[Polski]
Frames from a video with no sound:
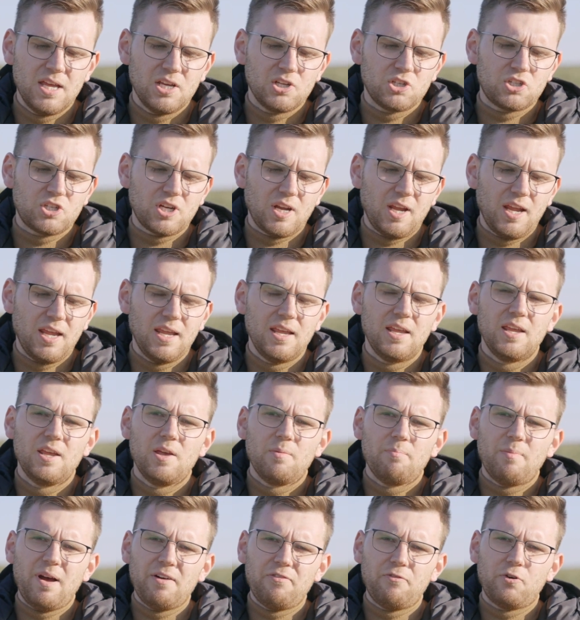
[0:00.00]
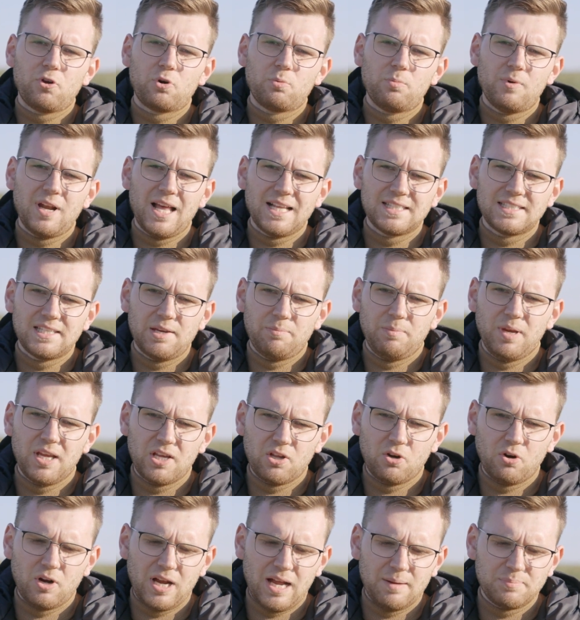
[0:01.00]
że ma formulację
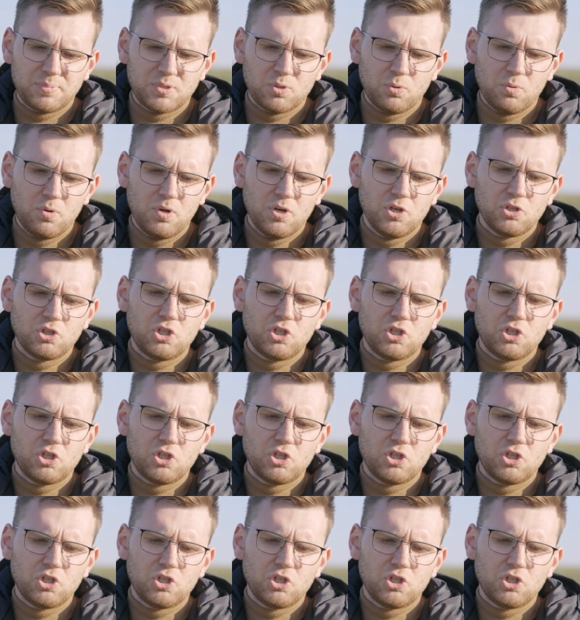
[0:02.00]
mikrokapsuł,